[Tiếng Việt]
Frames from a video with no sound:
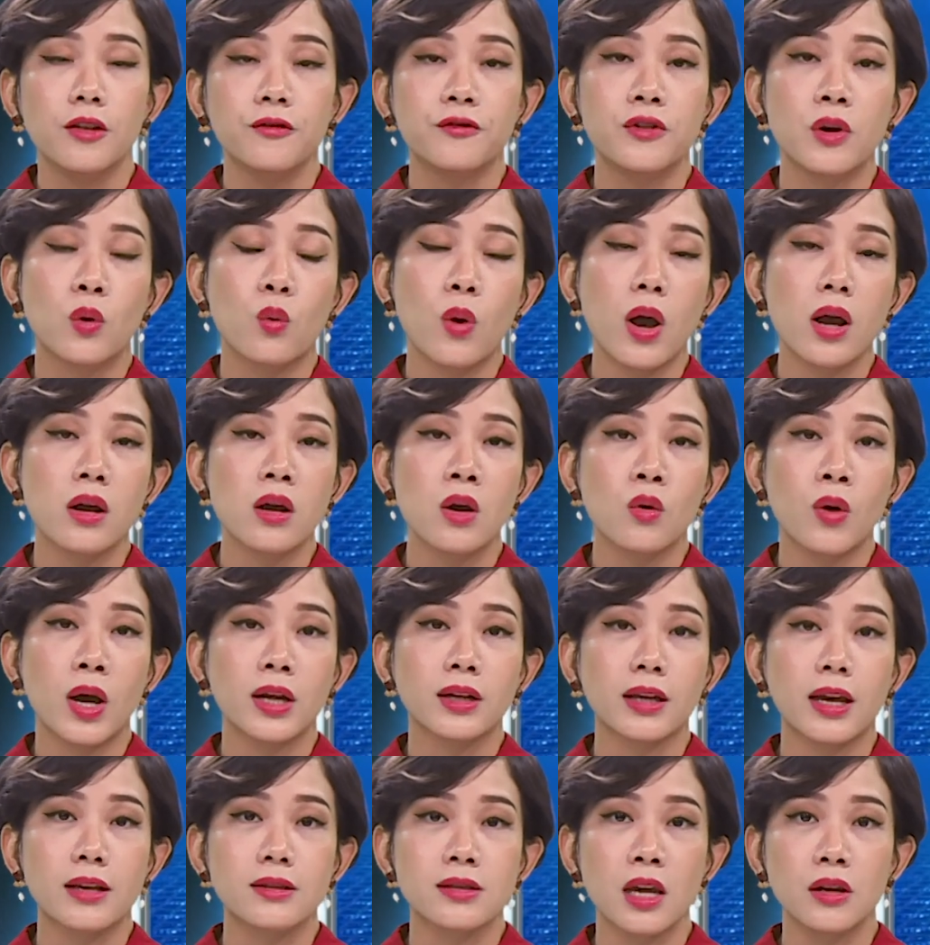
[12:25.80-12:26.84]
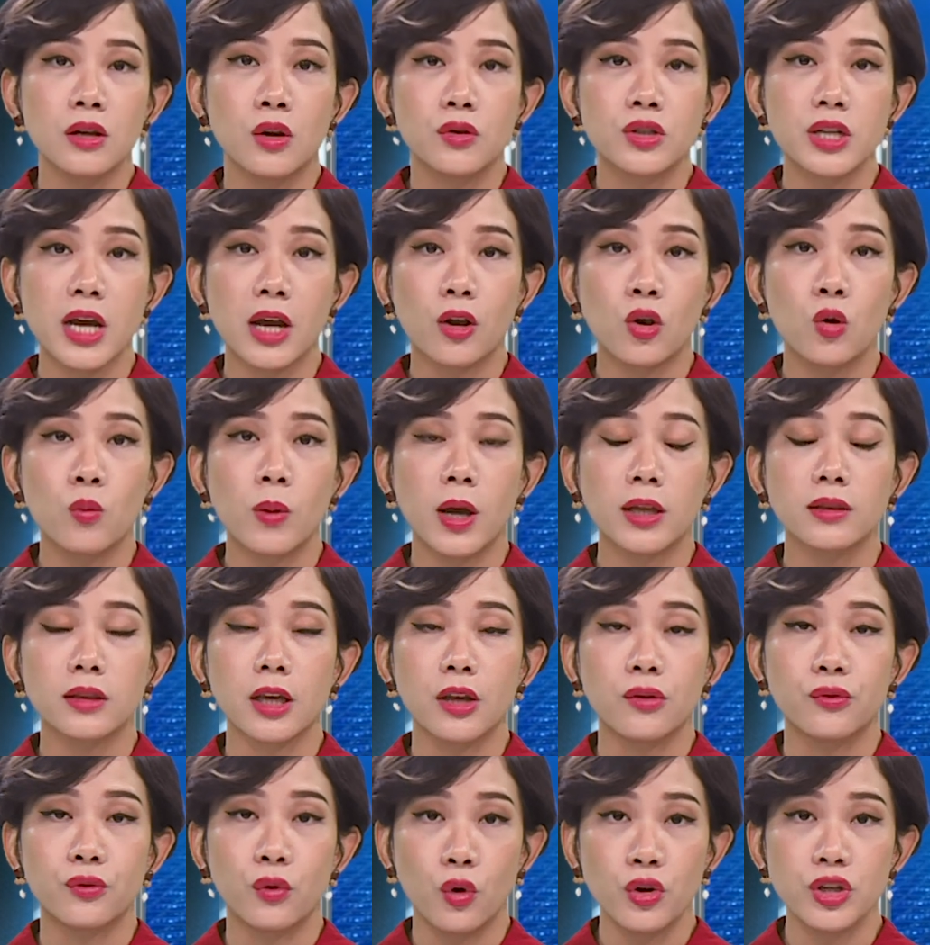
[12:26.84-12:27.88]
Vừa qua, cơ quan cảnh sát điều tra công an
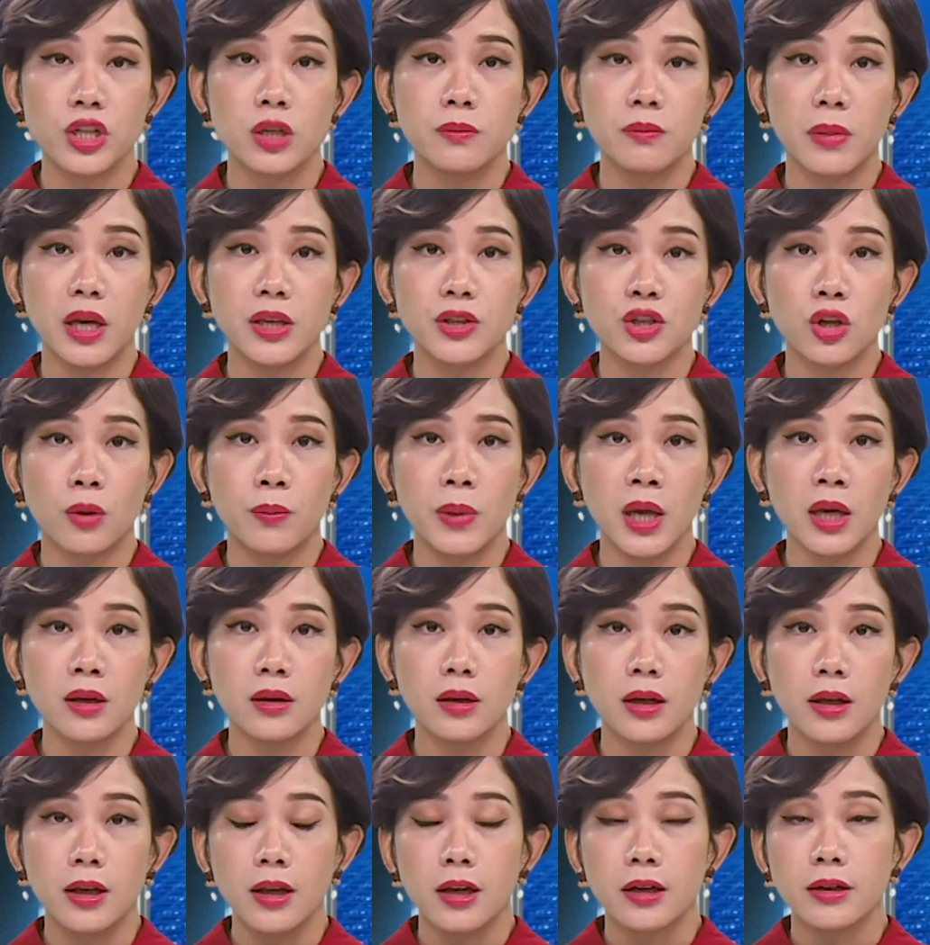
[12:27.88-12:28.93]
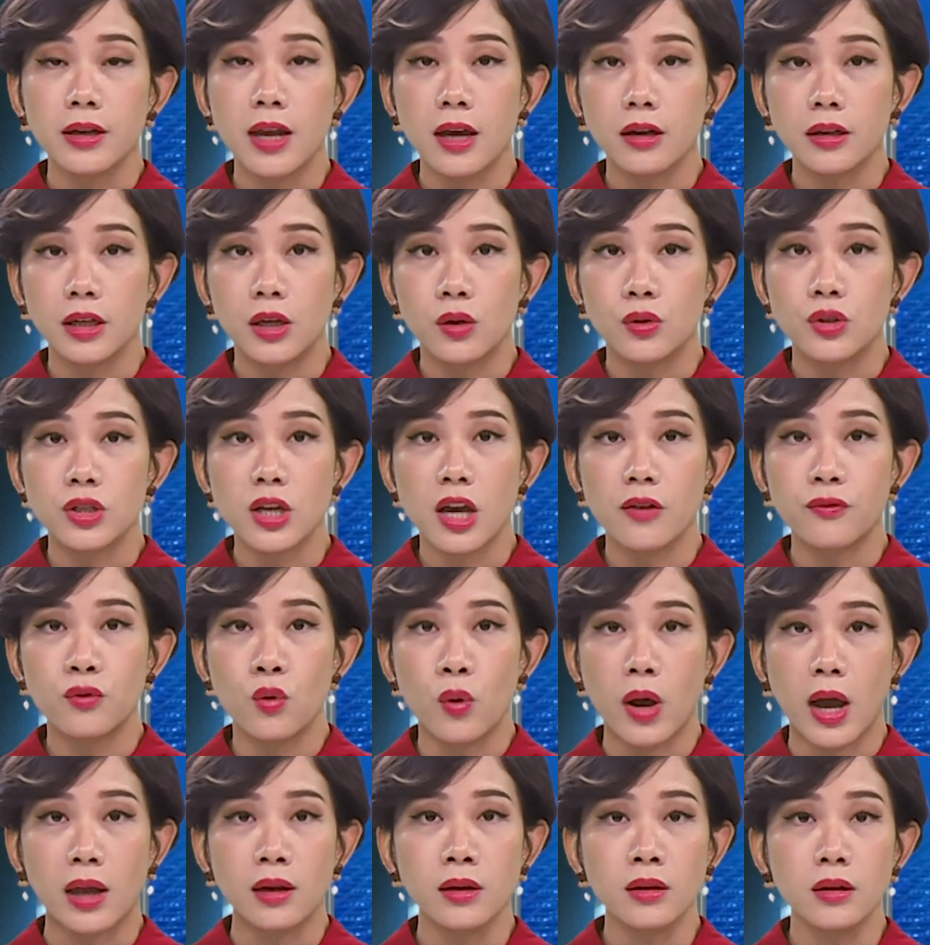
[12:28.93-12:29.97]
thành phố Hồ Chí Minh cho biết đang điều tra vụ
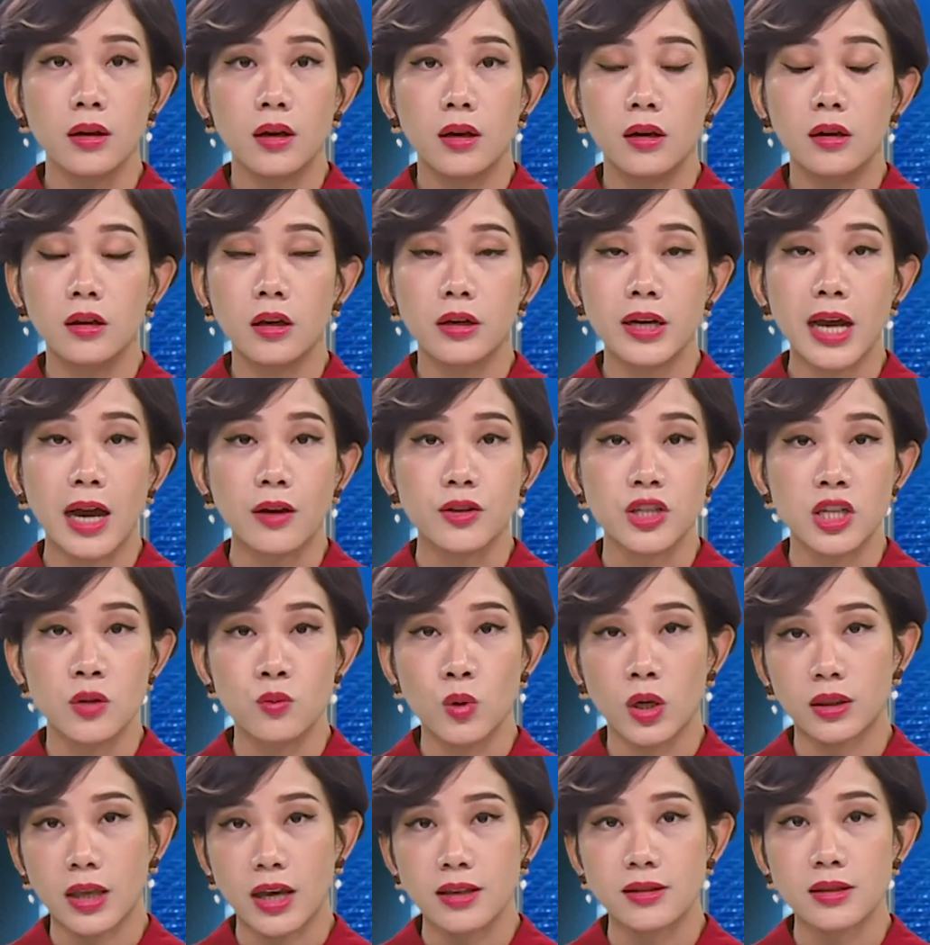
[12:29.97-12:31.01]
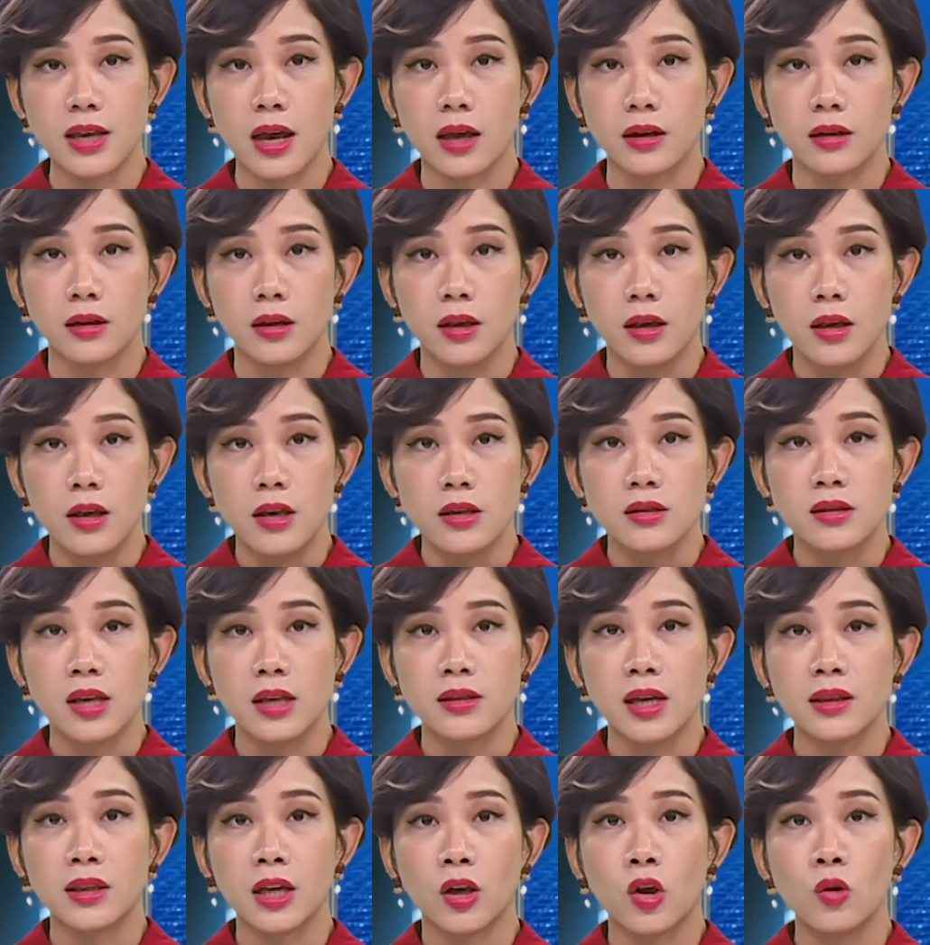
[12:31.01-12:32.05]
án lừa đảo chiếm đoạt tài sản xảy
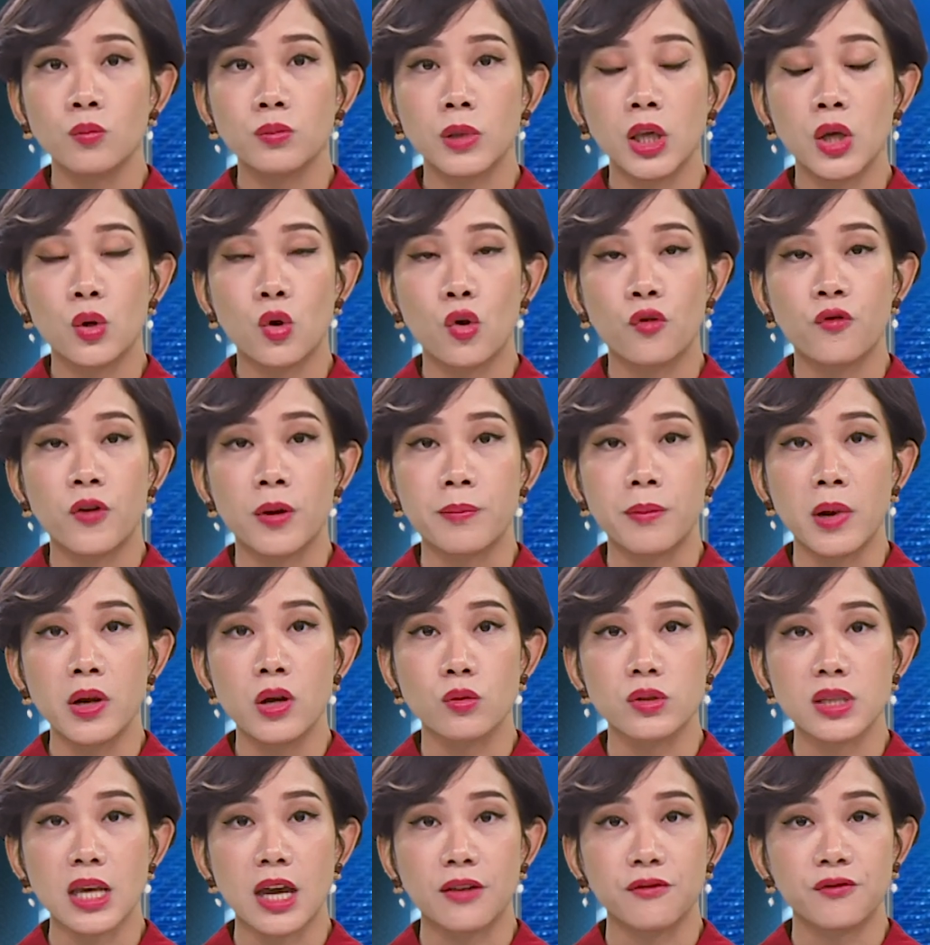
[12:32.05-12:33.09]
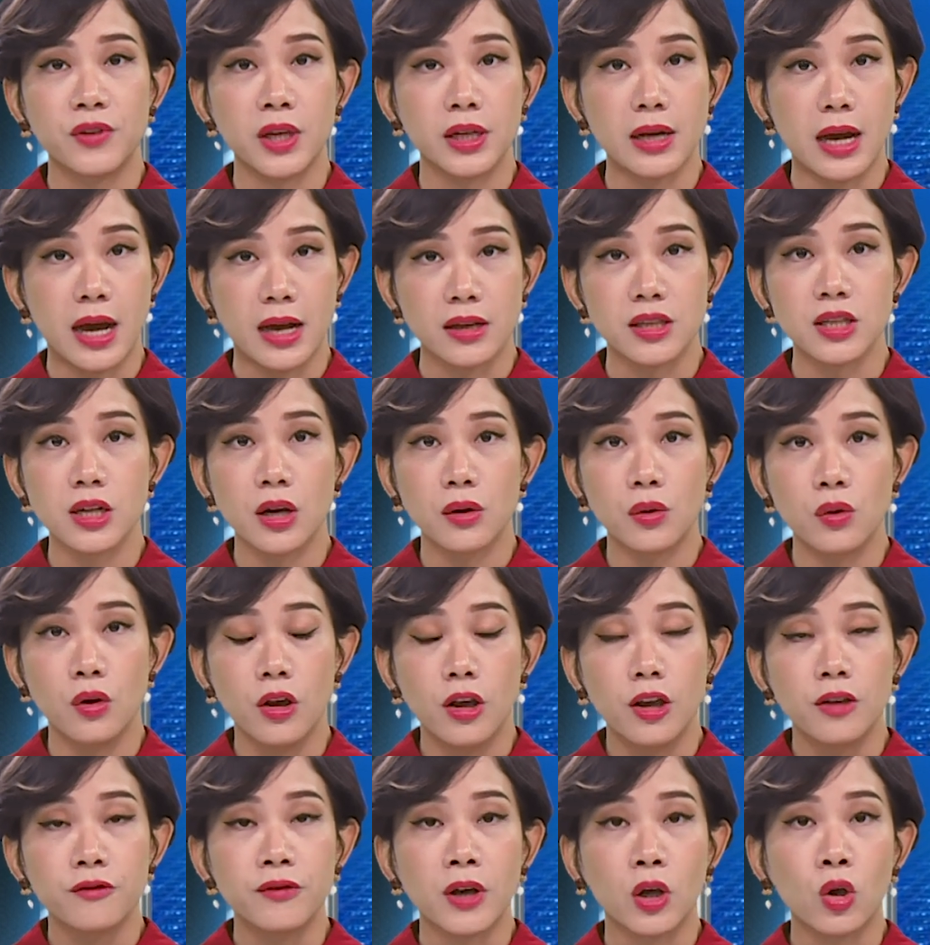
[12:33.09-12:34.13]
ra tại công ty cổ phần bất động sản Việt Á Châu
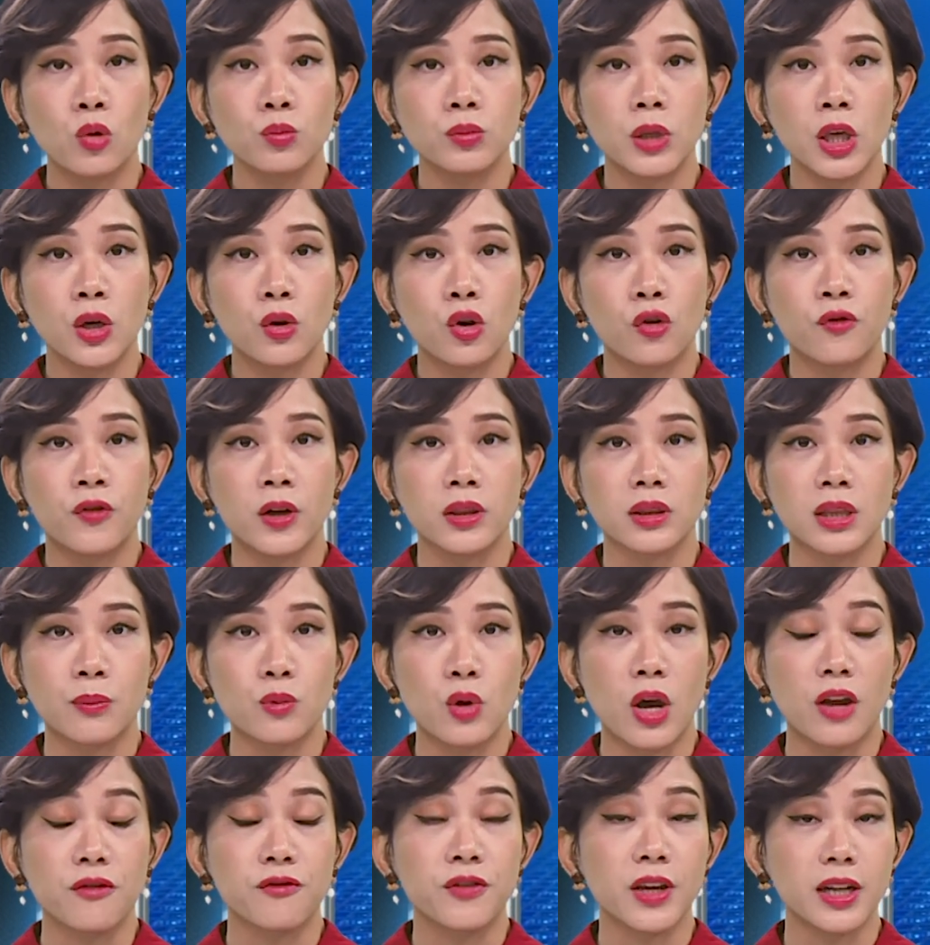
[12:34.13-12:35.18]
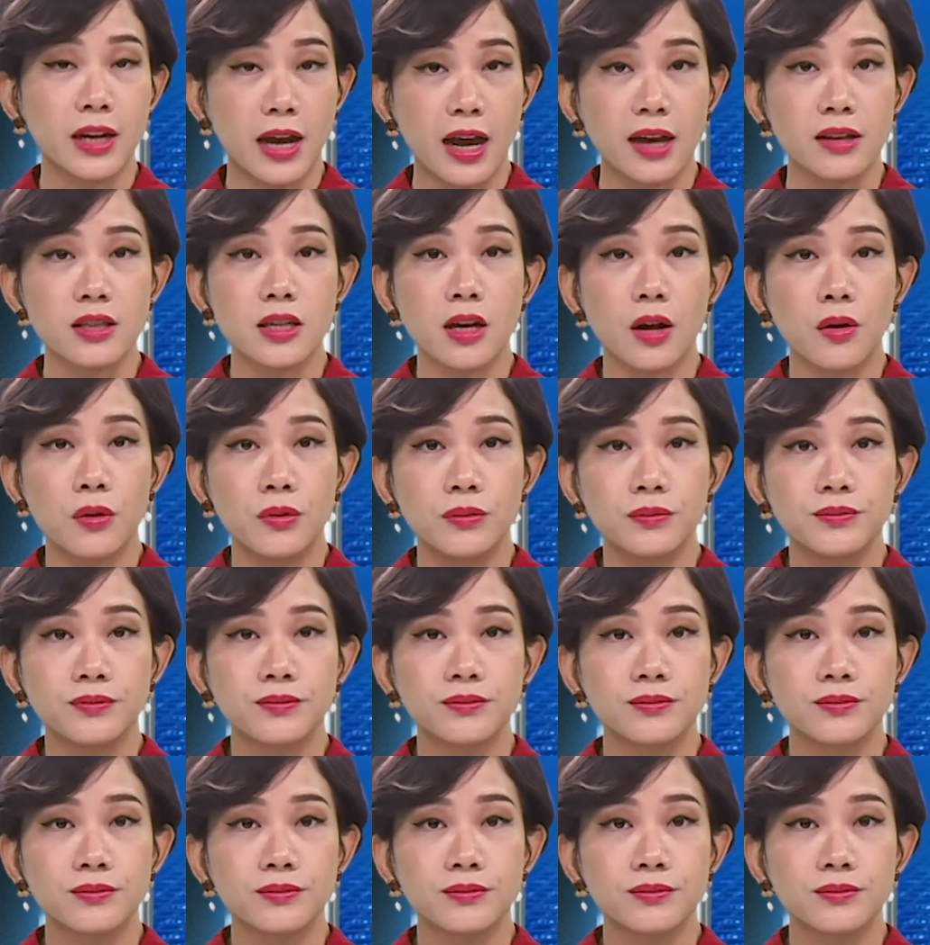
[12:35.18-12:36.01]
và công ty cổ phần tập đoàn Việt Á Châu.